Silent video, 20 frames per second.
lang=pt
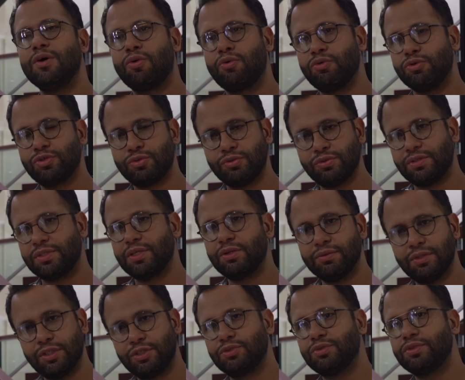construção
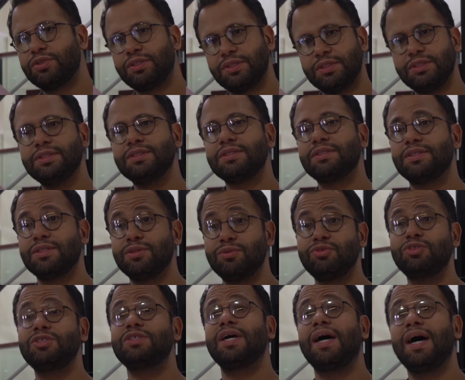da justiça, do
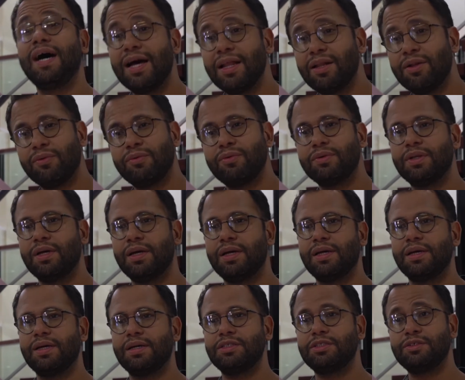diálogo,
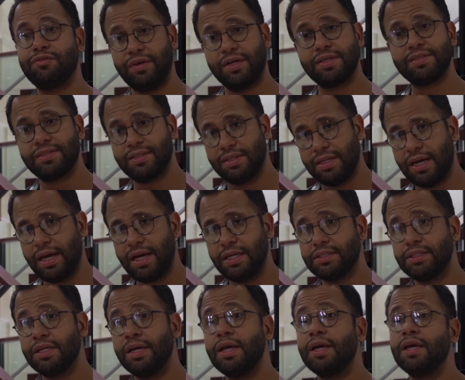da
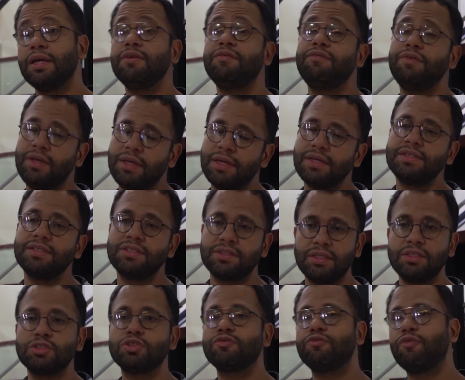diversidade e vi que
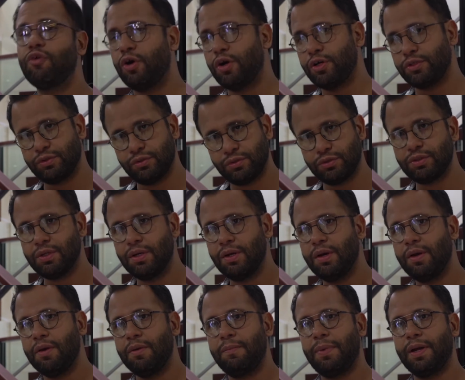existem esforços
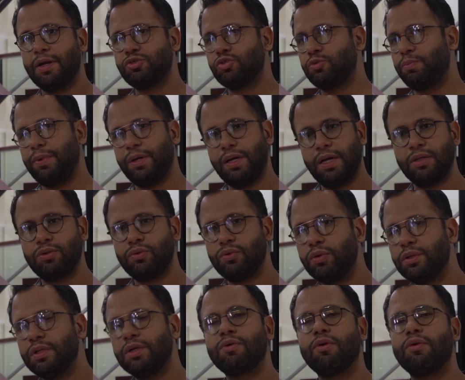para superar
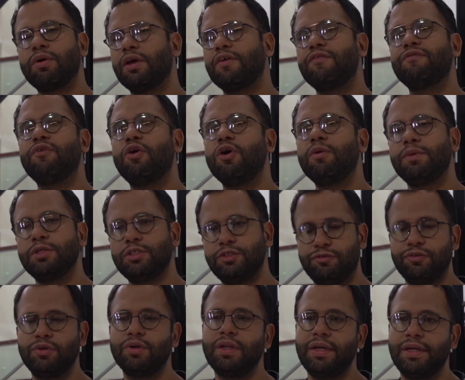toda e qualquer forma de
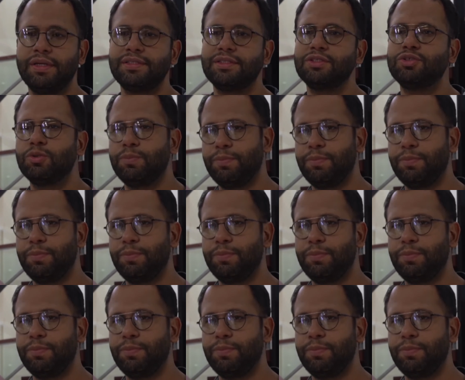violência e de